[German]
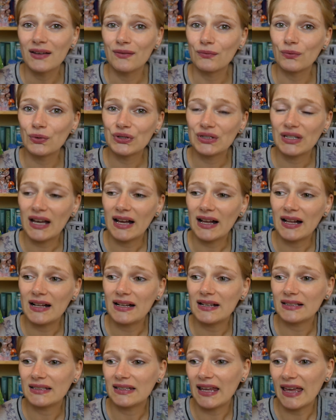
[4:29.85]
wo sie
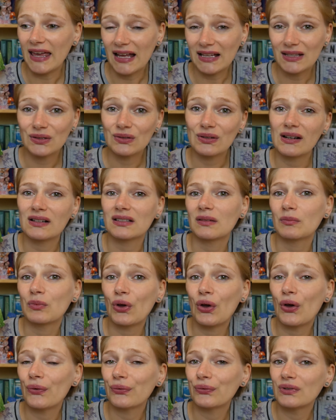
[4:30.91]
halt ihr Herz so langsam
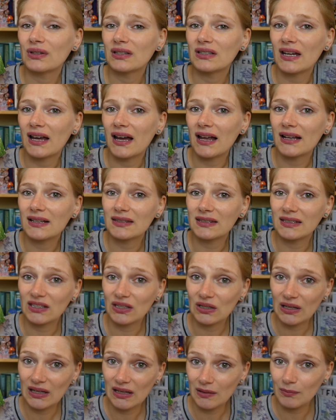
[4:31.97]
geöffnet hat, sich
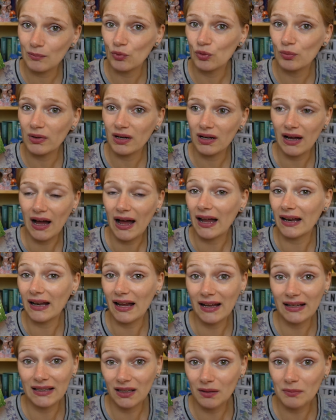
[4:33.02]
eben über
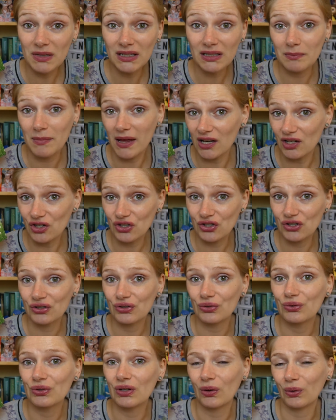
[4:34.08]
ihre Mitmenschen
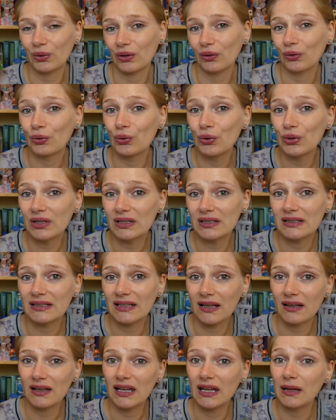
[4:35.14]
und auch ihre Kunden
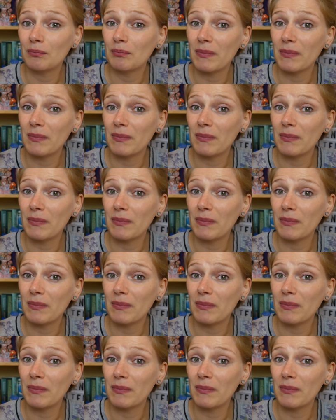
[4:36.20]
dann eben